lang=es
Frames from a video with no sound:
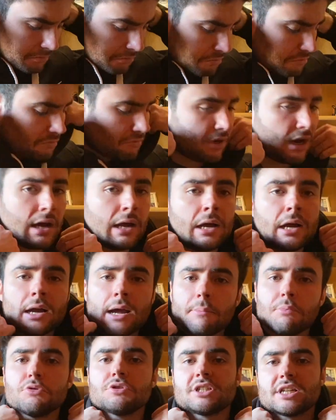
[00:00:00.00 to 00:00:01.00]
Una
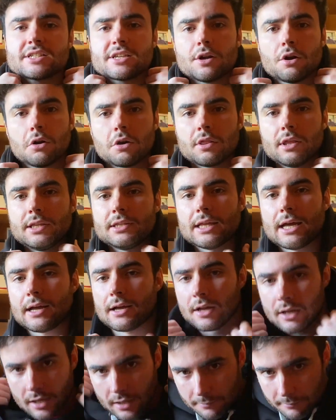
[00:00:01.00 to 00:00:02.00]
capucha así gordita.
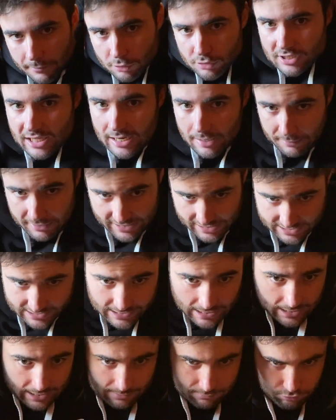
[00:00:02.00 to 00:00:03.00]
Me gustan a mí así
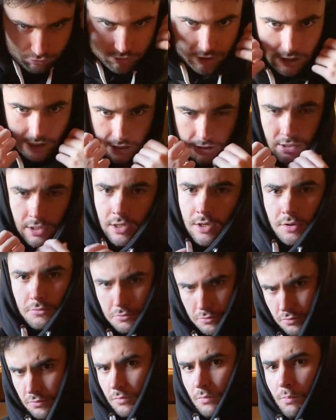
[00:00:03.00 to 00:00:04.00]
las capuchas
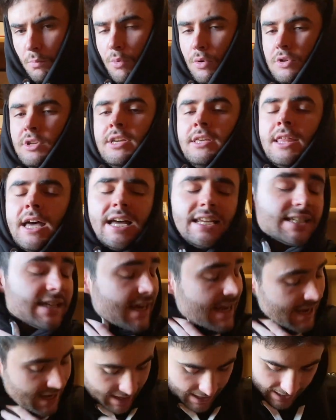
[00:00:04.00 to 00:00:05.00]
mullidas
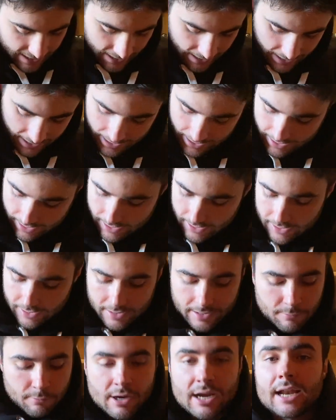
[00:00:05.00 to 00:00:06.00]
y,
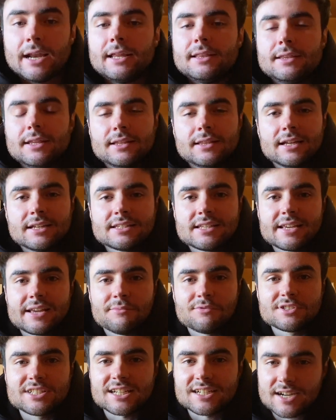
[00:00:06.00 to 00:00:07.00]
muy calentita, así que
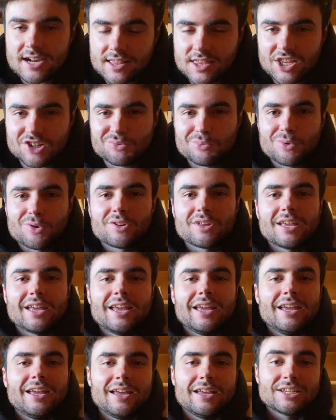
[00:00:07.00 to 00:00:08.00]
muchas gracias
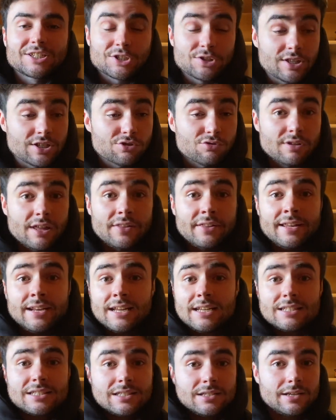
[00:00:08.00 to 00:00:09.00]
porque soy de
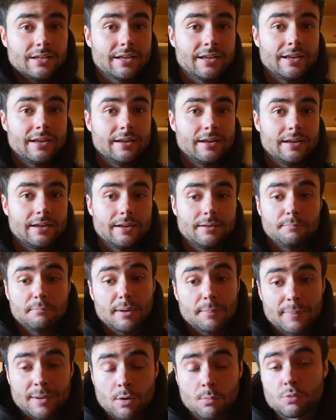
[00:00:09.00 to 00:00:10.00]
sudaderas, eh, me
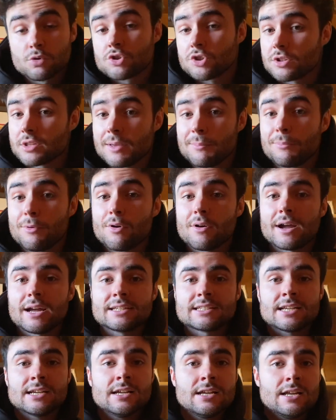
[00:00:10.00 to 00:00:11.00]
pego mucho tiempo en
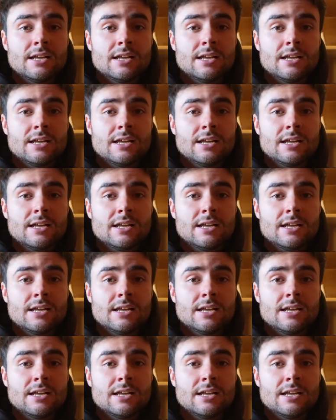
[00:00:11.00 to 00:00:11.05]
casa,